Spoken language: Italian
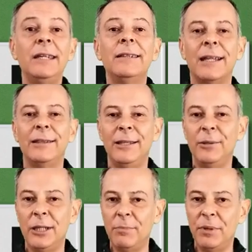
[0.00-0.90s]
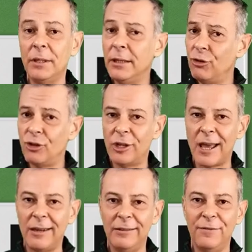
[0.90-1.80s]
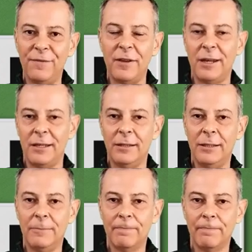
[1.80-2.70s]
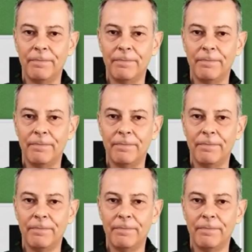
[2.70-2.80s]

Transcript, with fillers: in tanti tipi di scenari differenti.